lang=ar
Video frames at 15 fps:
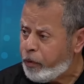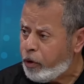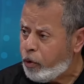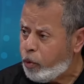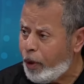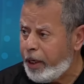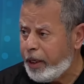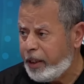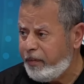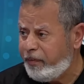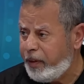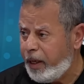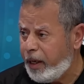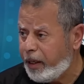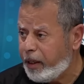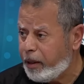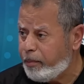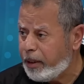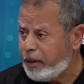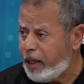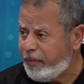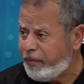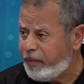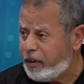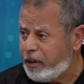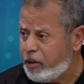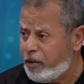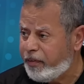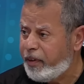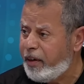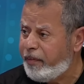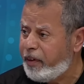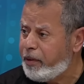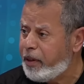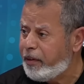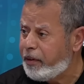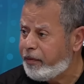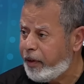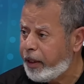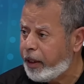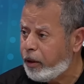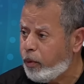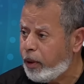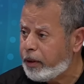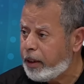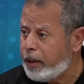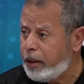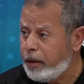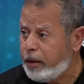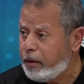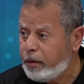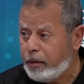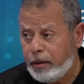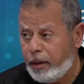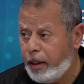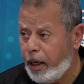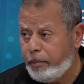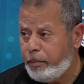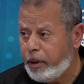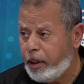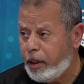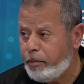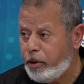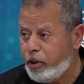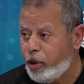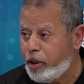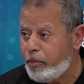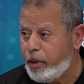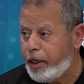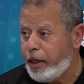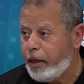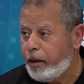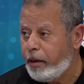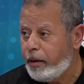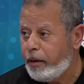ولكن في اخر المطاف شفنا في الفريق الوطني اللاعبين كامل جايين مليح